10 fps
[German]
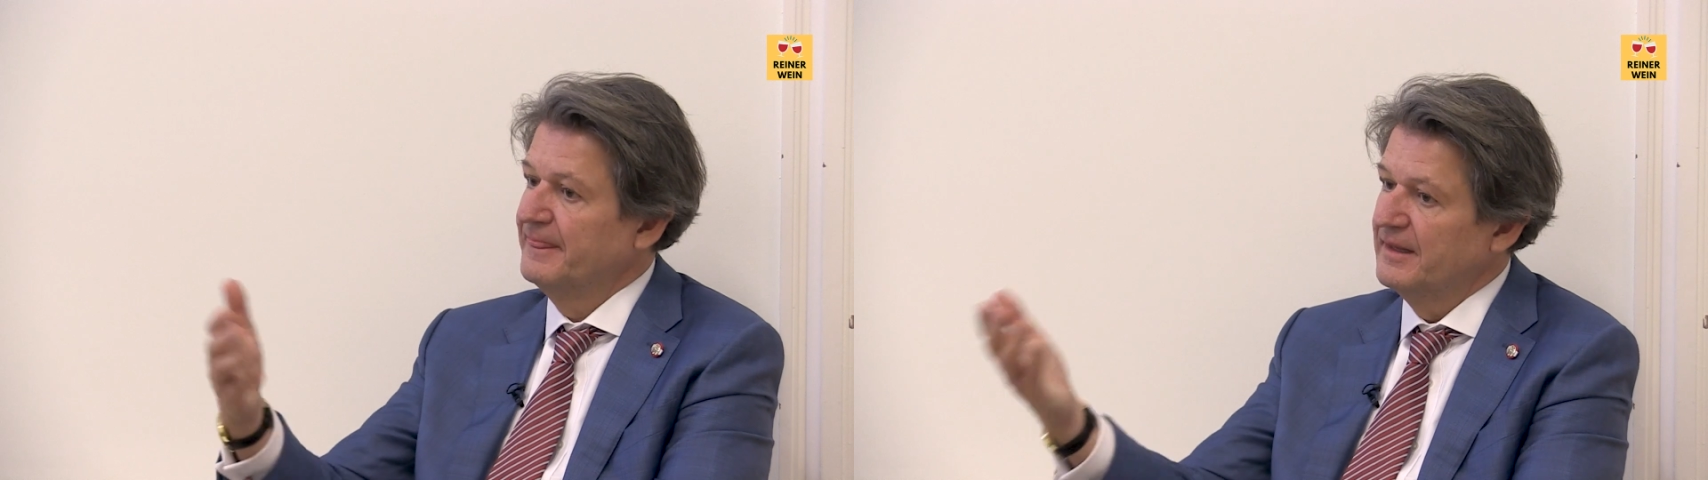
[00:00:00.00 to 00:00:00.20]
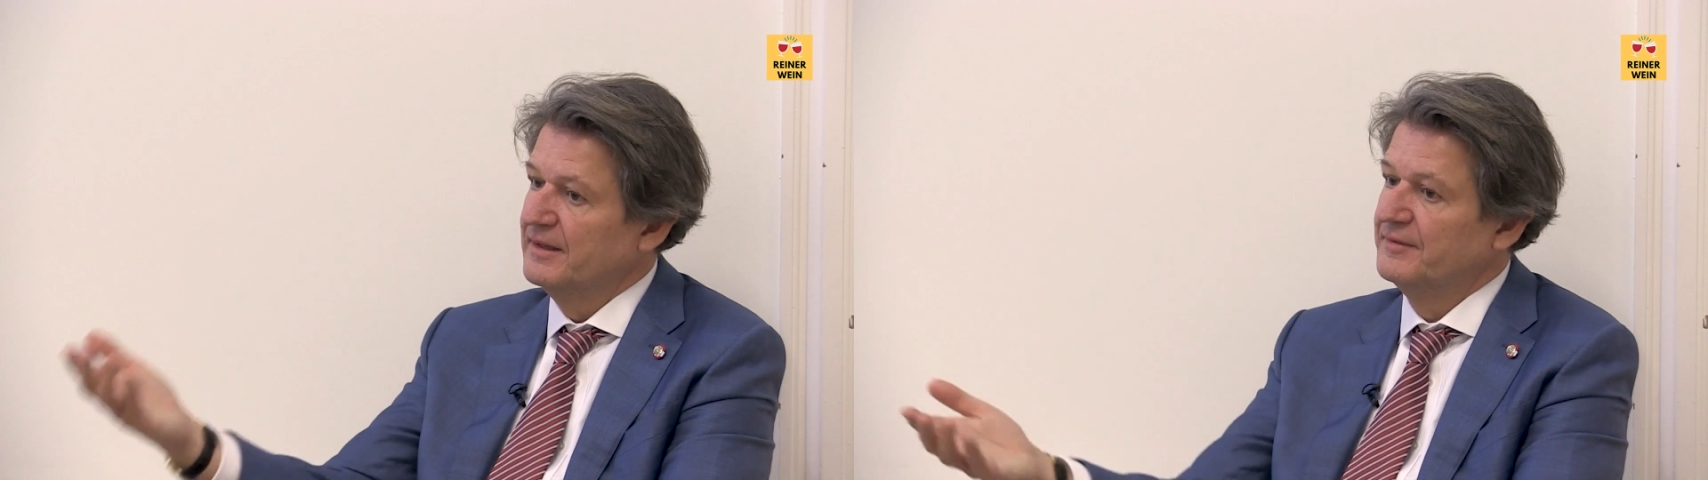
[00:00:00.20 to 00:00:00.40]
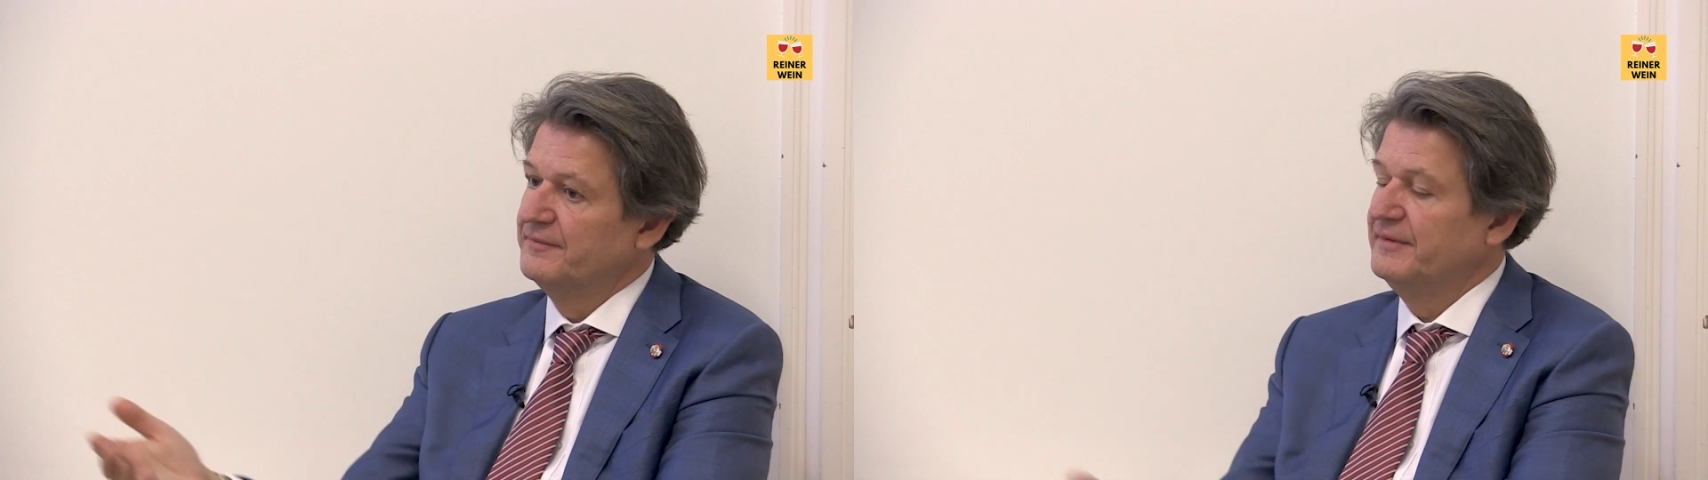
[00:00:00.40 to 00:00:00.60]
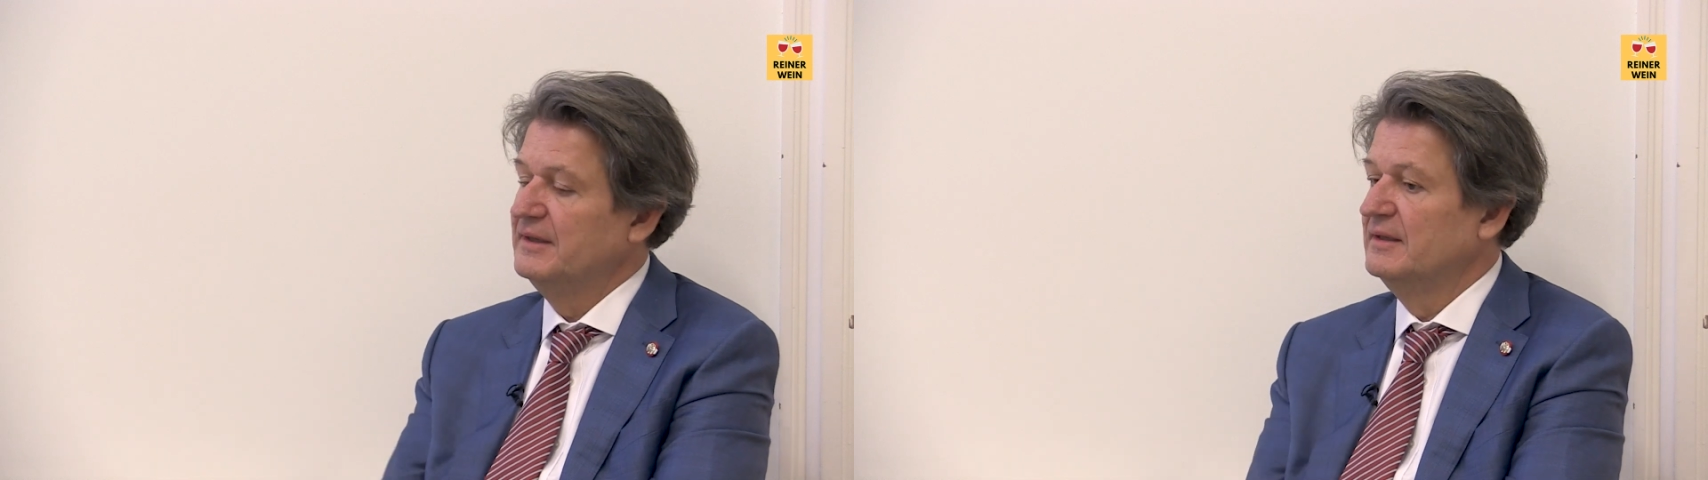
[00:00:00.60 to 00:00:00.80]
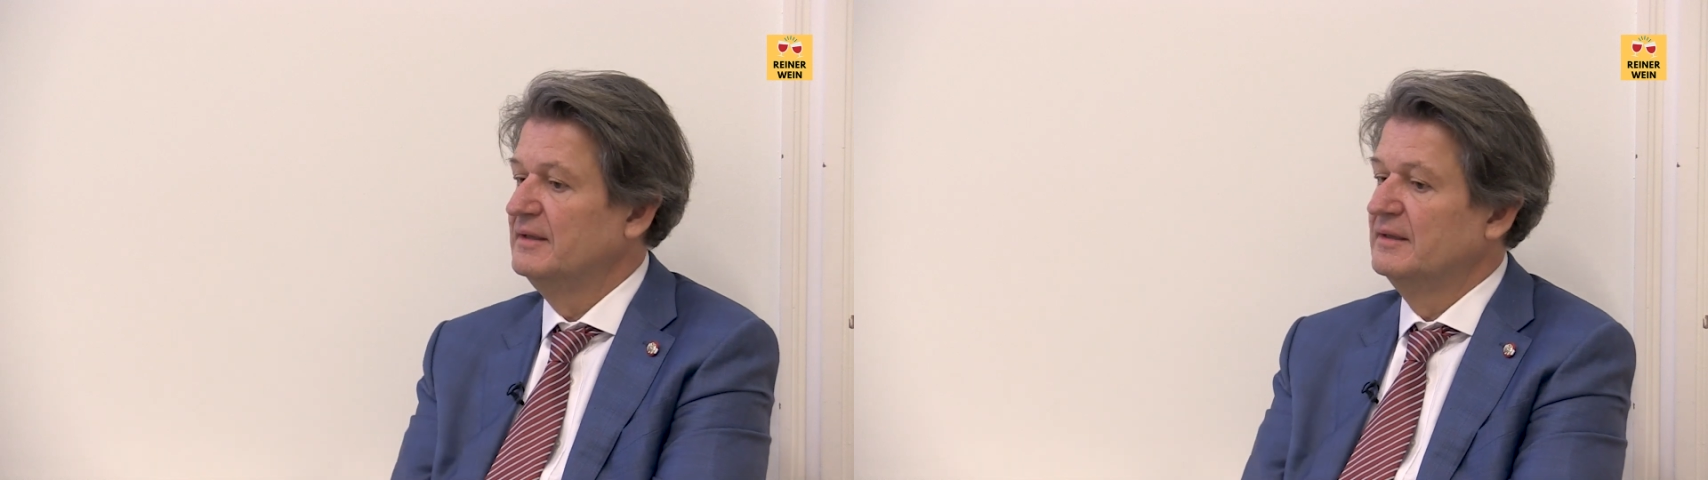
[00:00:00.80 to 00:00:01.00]
äh,
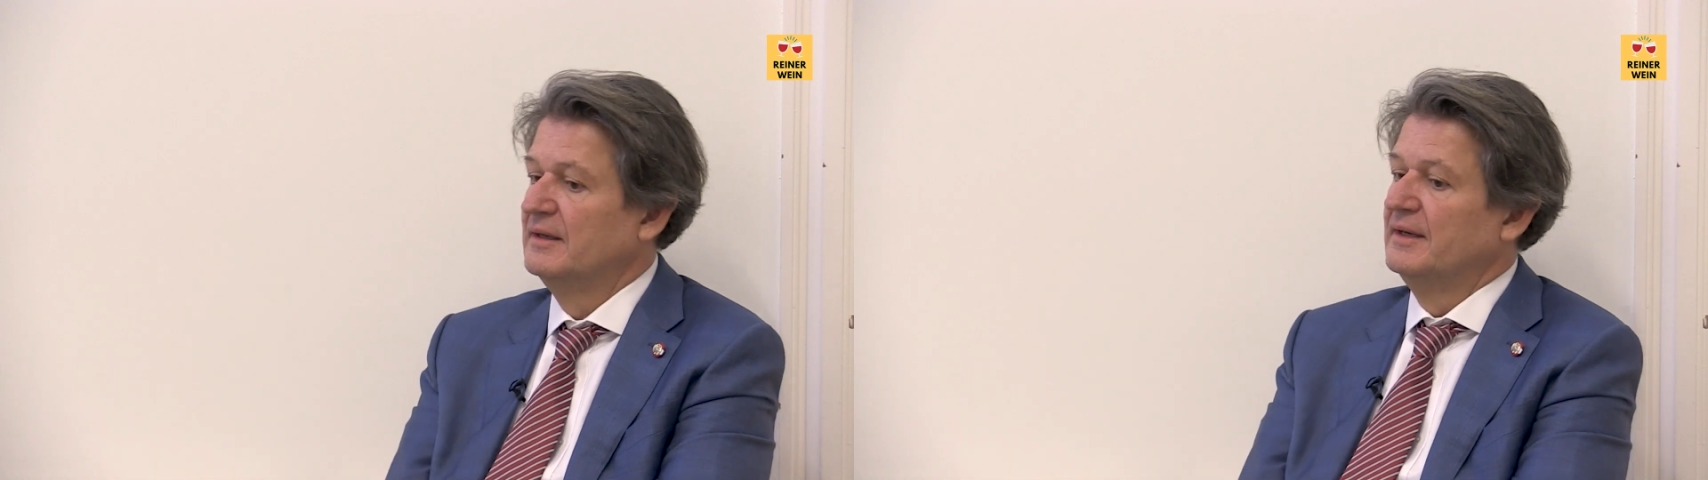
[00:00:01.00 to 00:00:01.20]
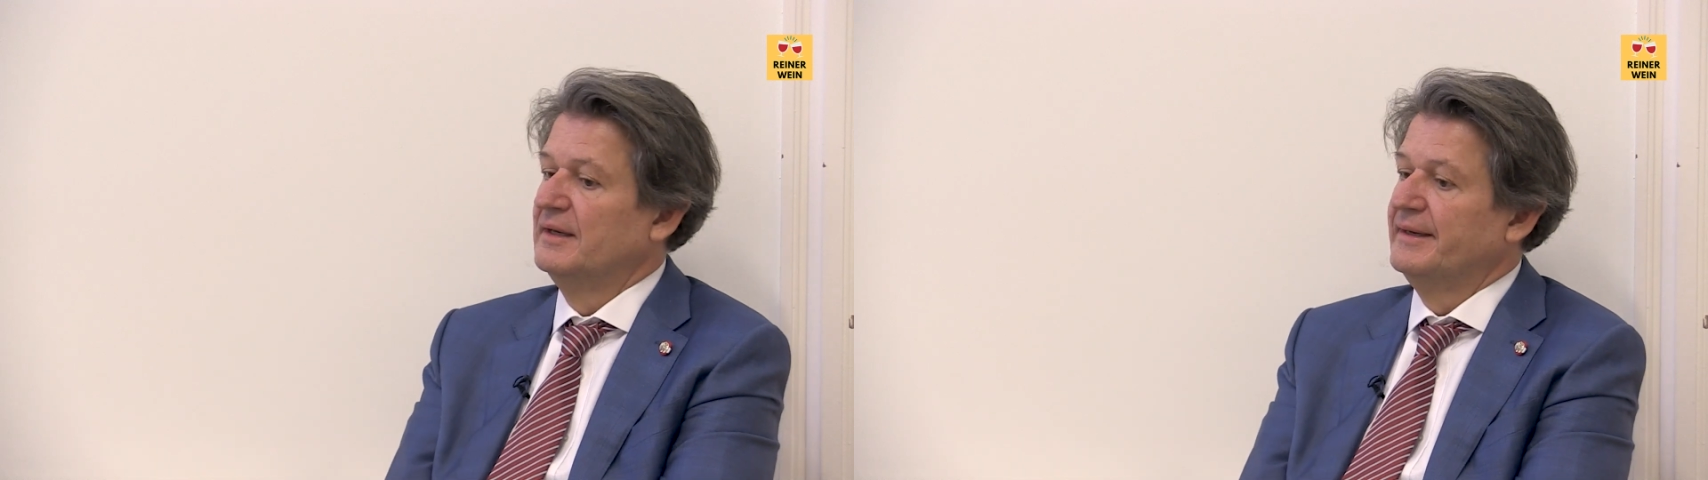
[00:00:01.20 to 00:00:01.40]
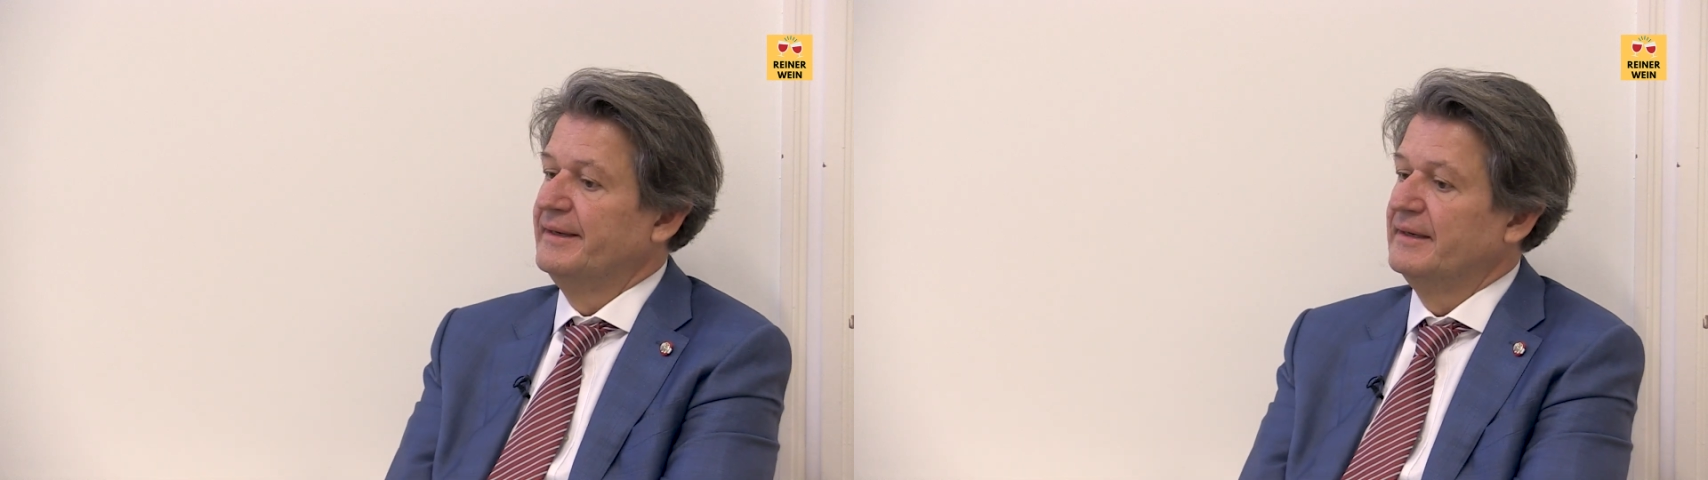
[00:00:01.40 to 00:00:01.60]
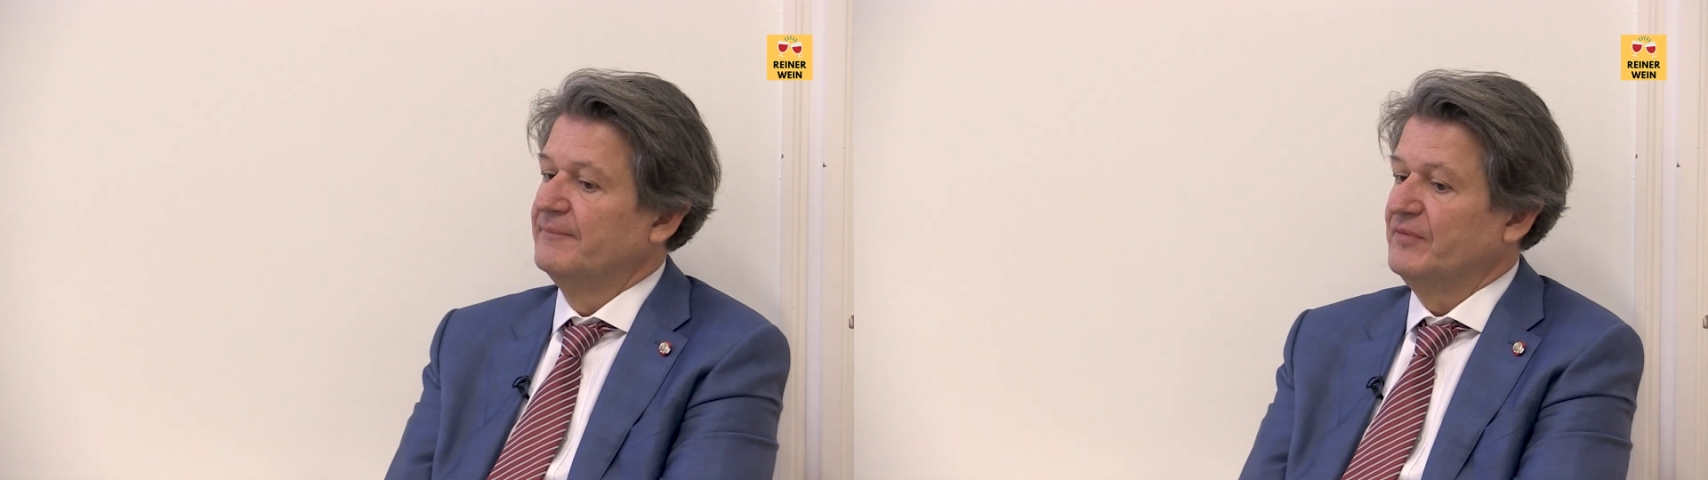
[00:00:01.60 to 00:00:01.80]
wie äh,